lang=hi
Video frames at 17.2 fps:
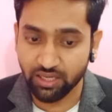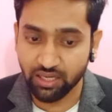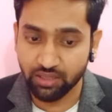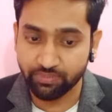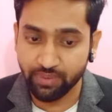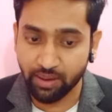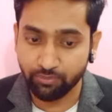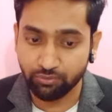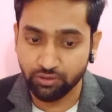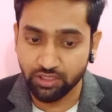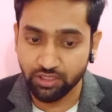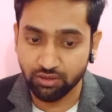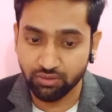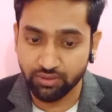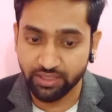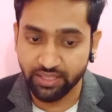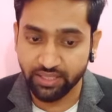अगर मैं आपको
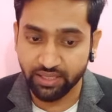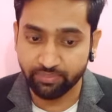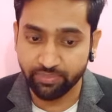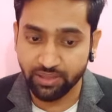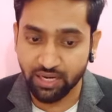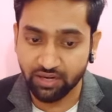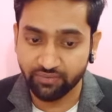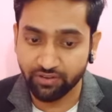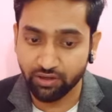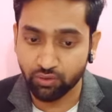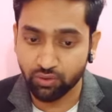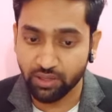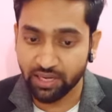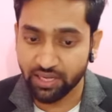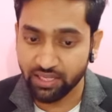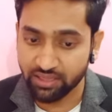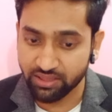दिखाऊँ देखिए बिरानवे लोग
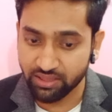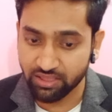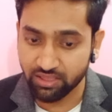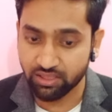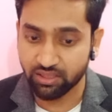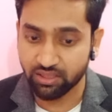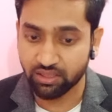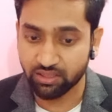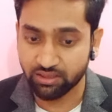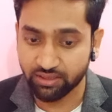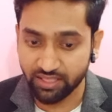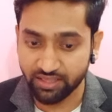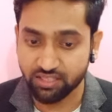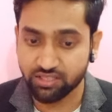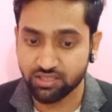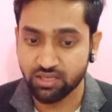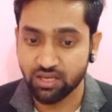आए
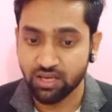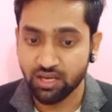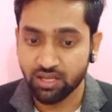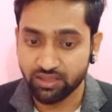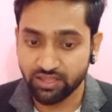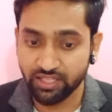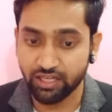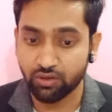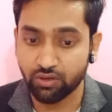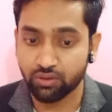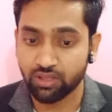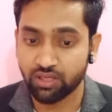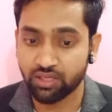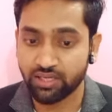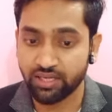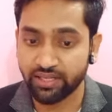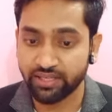तैंतीस तीन
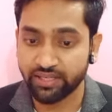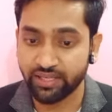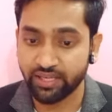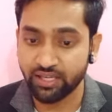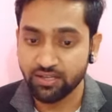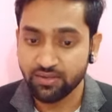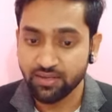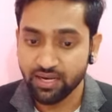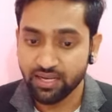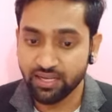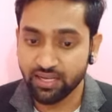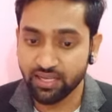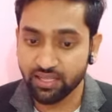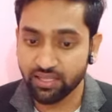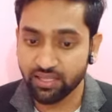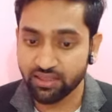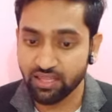लोग क्लिक किए
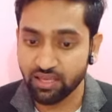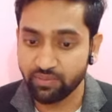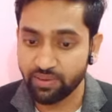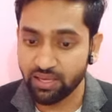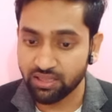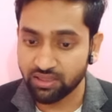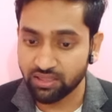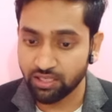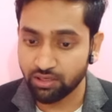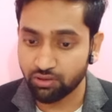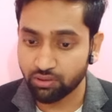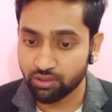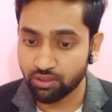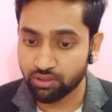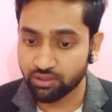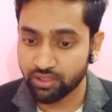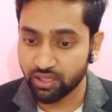इतने में तीन लोग
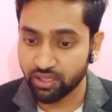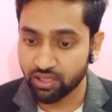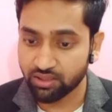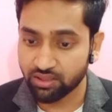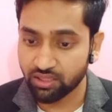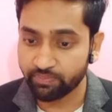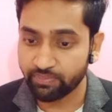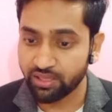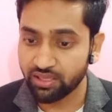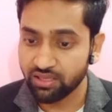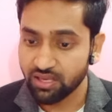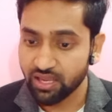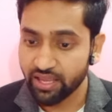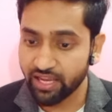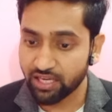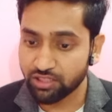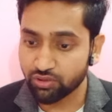क्लिक किए अठहत्तर में
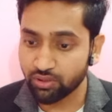एक सौ